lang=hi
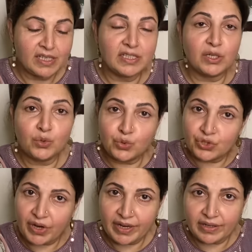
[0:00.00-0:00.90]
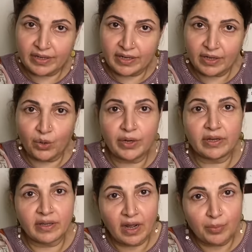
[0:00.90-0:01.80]
ज़रूर ट्राई करें और
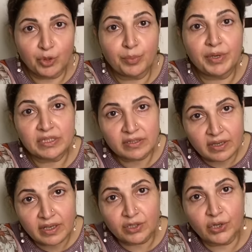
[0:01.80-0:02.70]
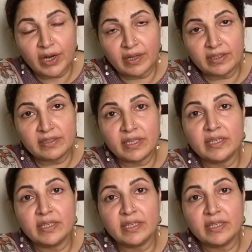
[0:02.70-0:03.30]
अगर आपको मिक्सिंग के दौरान इसकी